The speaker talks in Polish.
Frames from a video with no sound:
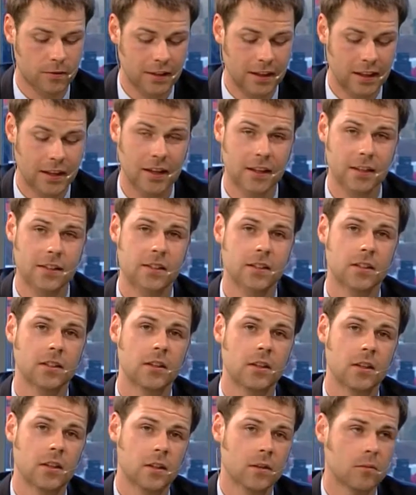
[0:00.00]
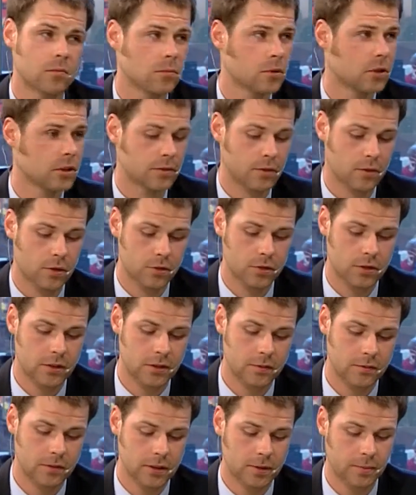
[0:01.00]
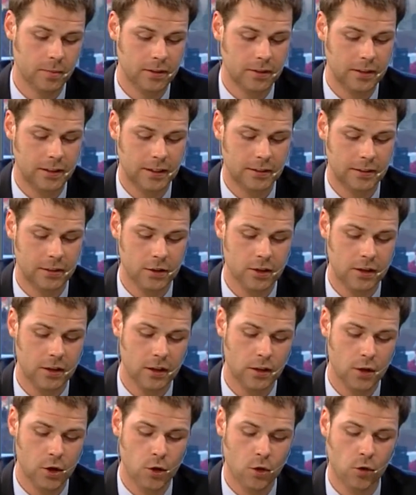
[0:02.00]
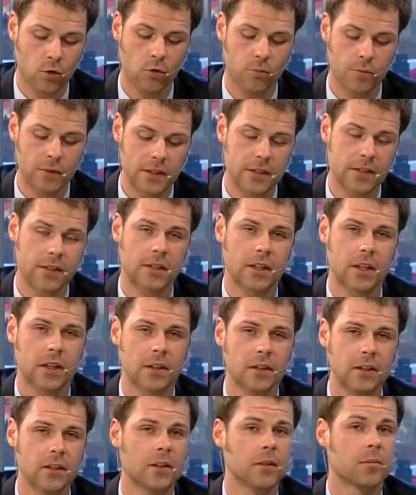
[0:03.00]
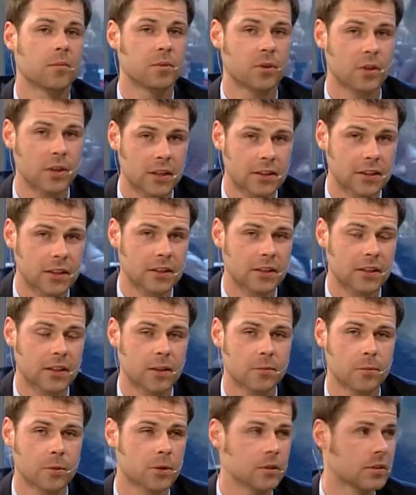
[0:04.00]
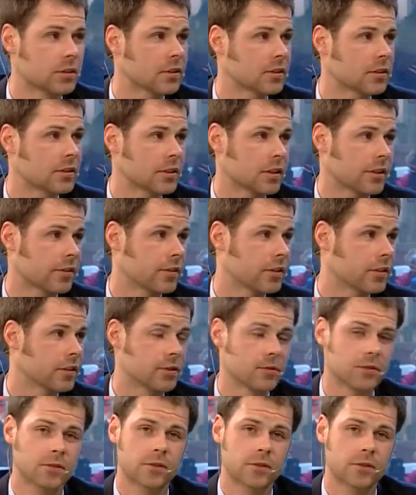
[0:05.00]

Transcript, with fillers: Galaksy. Moim gościem jest pani Katarzyna Hubińska, projektantka mody i za chwilę się